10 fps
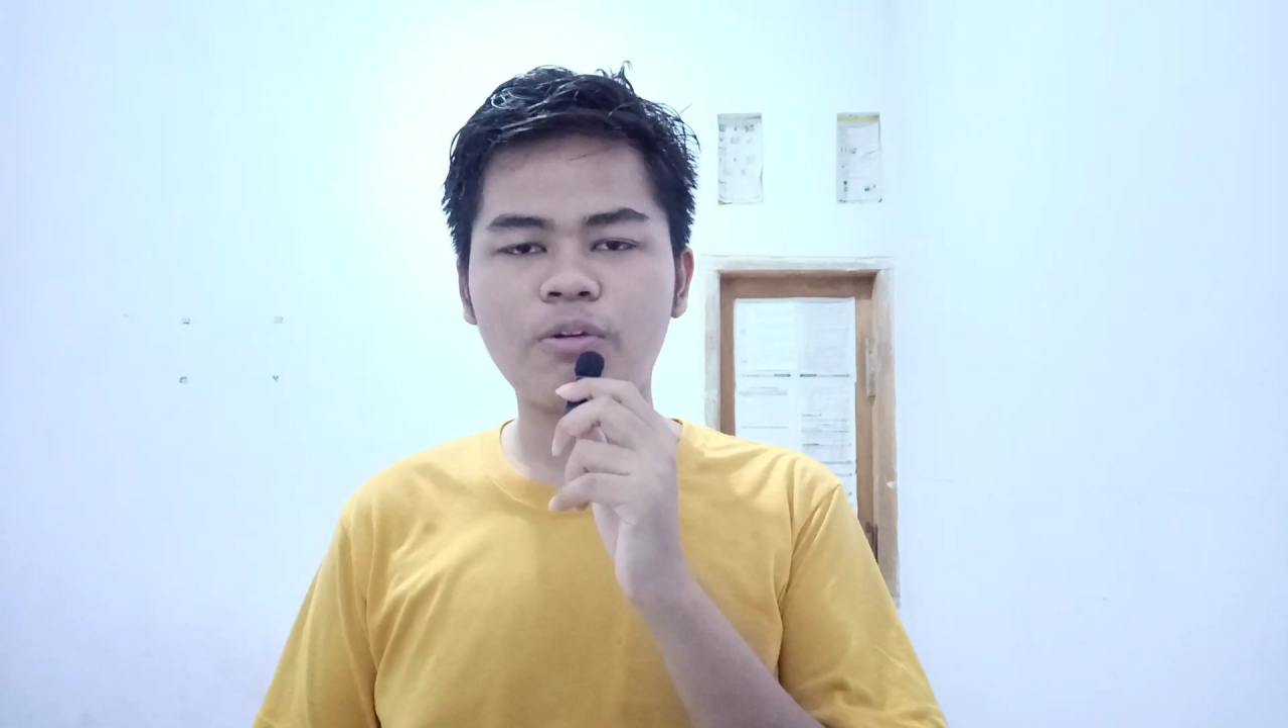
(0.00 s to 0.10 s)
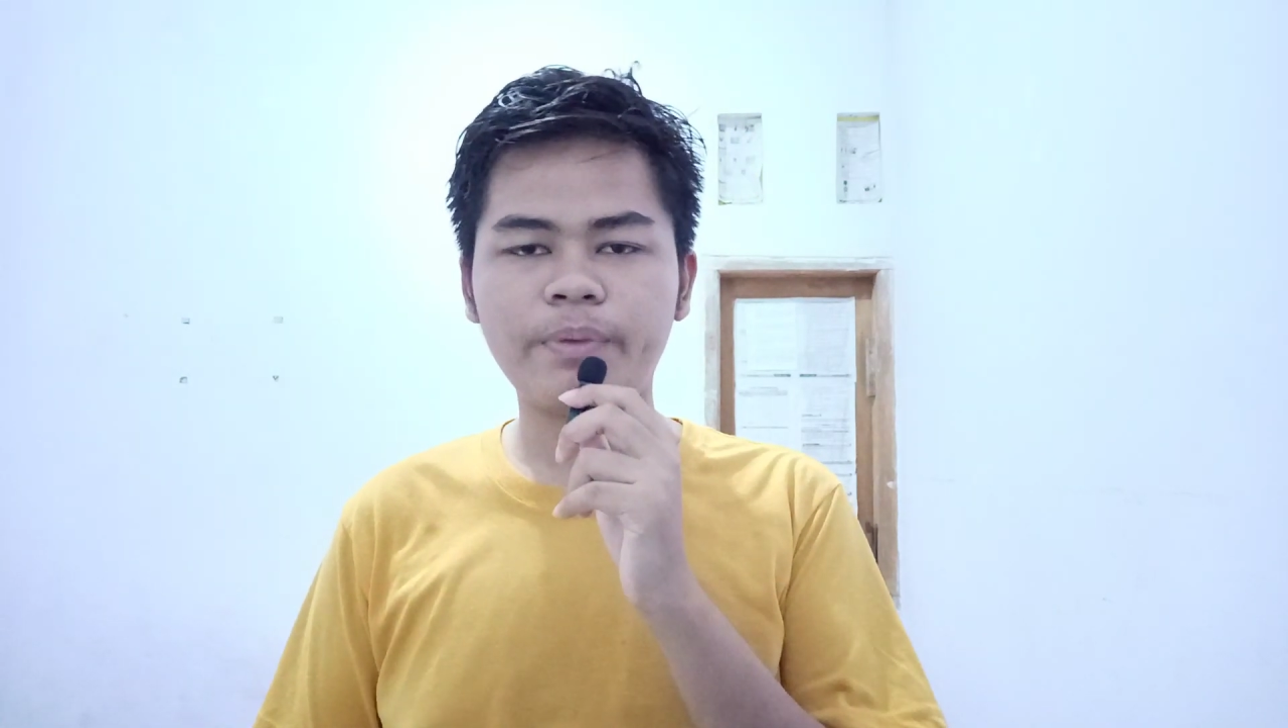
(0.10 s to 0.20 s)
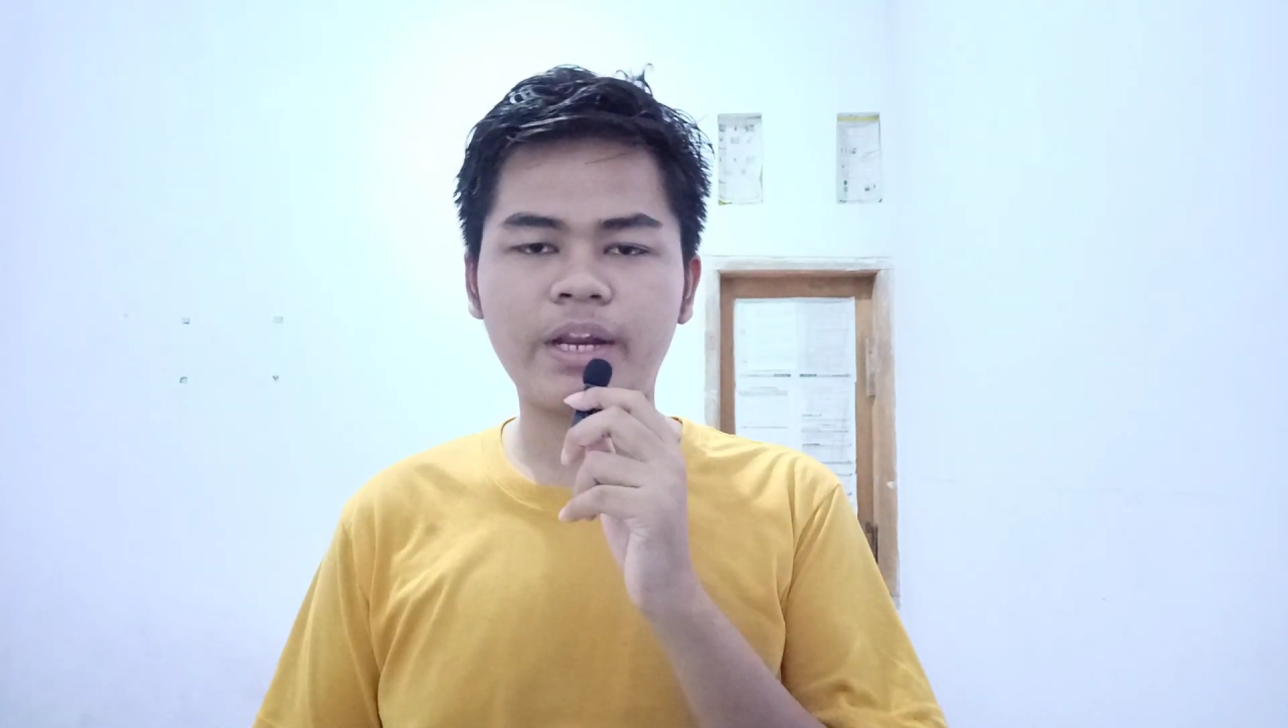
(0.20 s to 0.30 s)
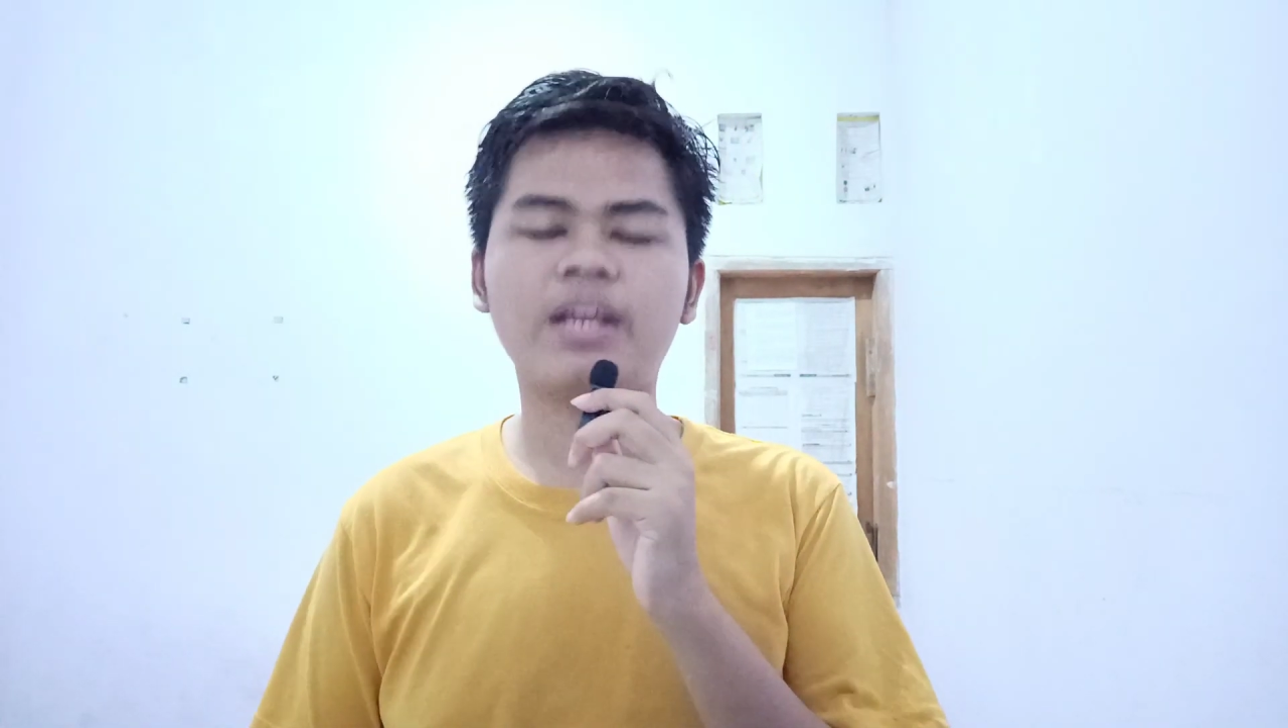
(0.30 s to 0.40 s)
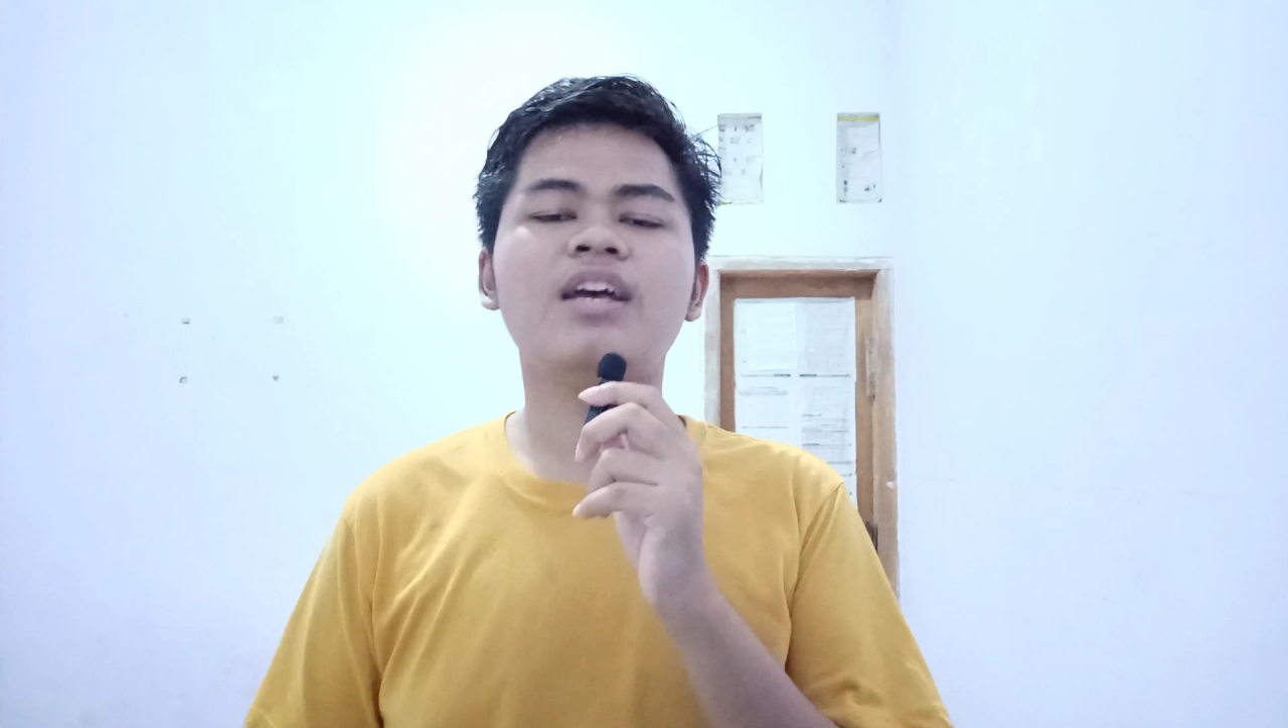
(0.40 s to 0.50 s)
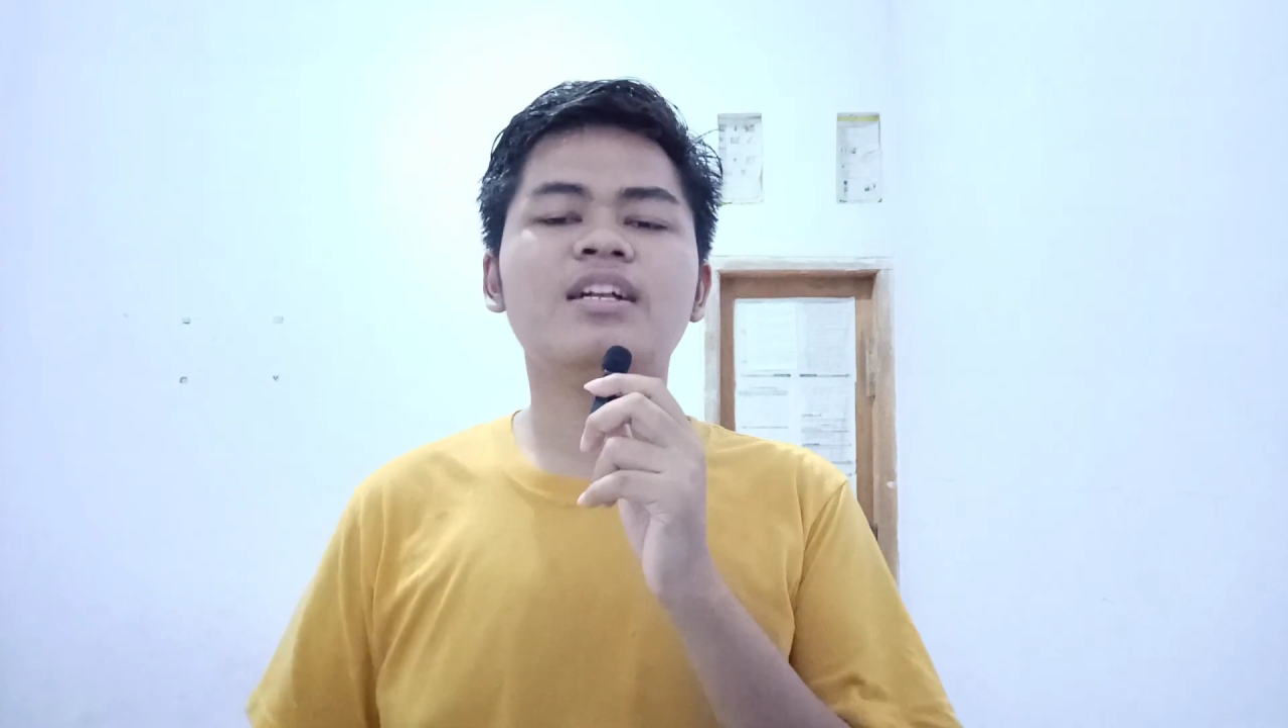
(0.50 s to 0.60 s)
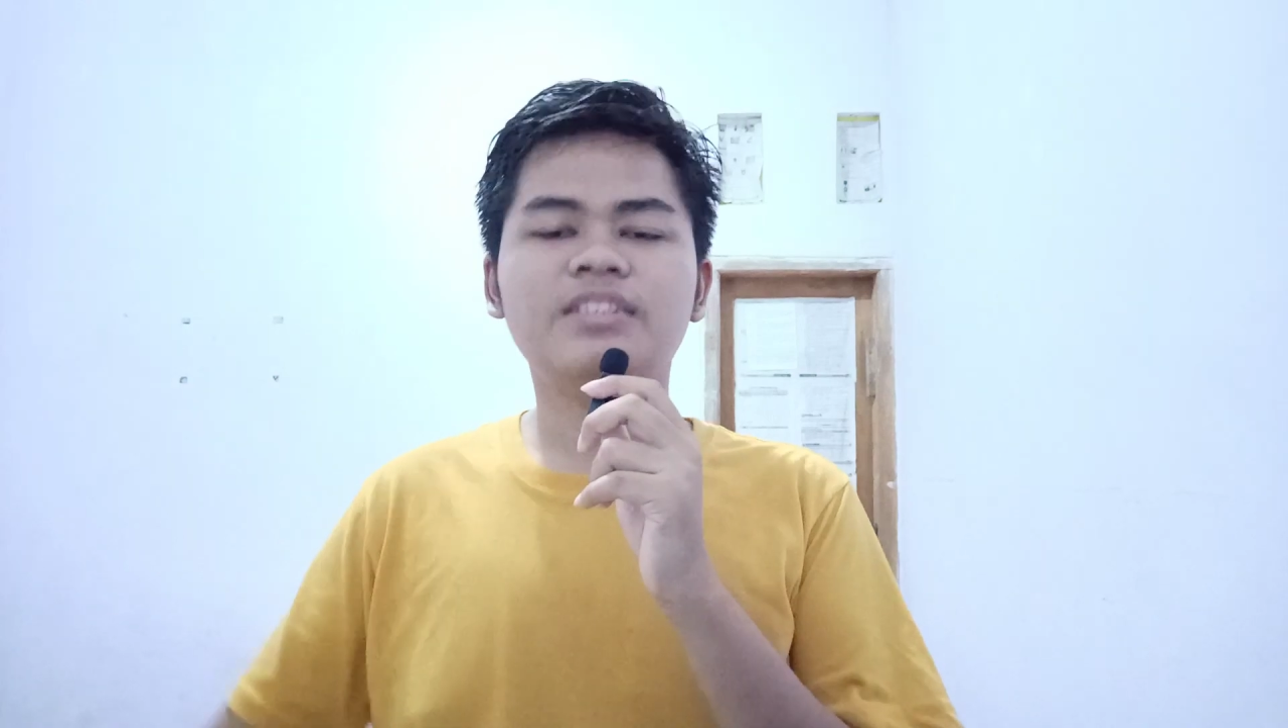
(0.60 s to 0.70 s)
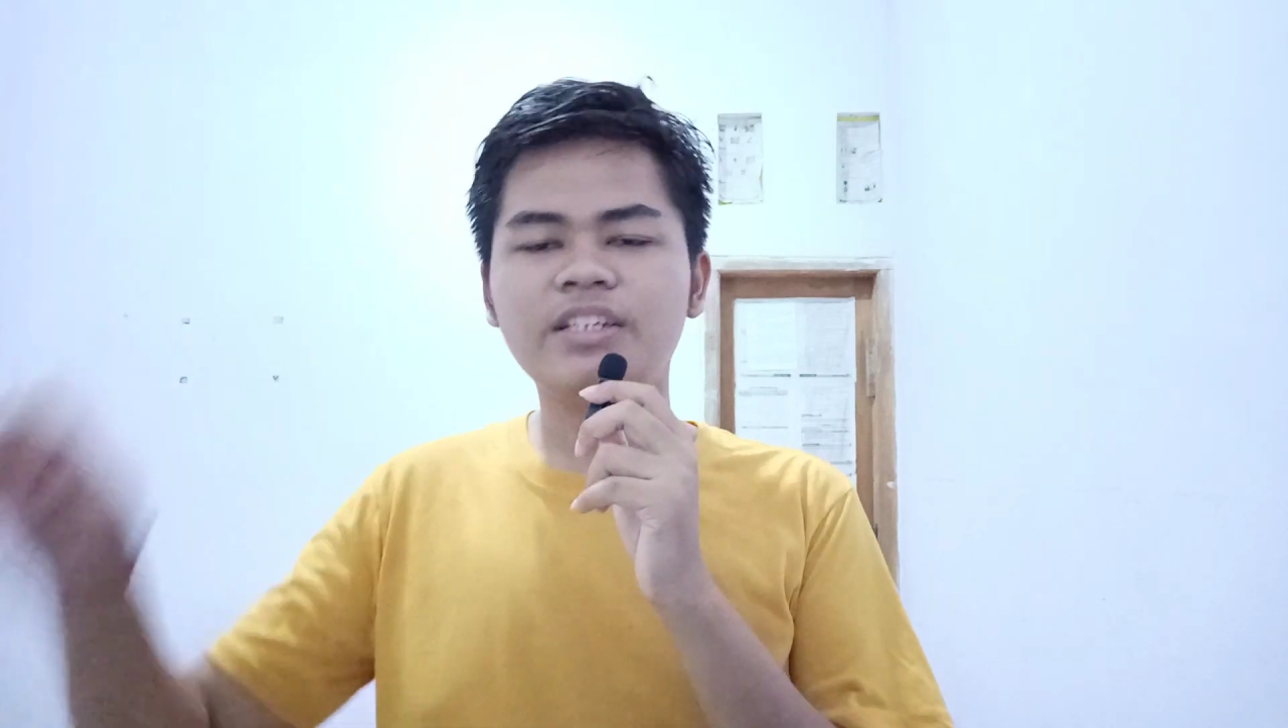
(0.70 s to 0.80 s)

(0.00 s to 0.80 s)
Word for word: copyright.